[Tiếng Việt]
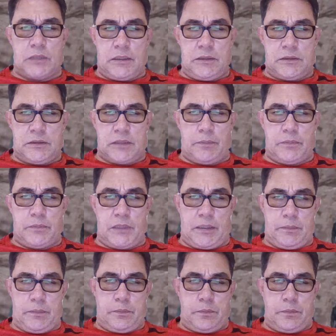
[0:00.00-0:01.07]
tử tâm
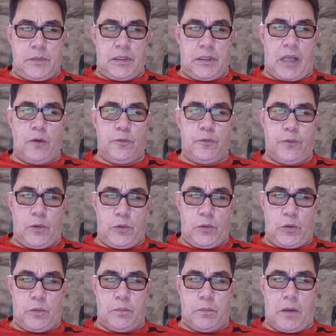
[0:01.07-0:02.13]
niệm. Lão phu
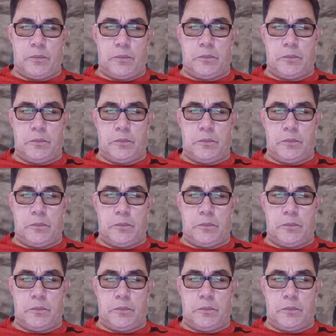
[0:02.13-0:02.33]
luôn mong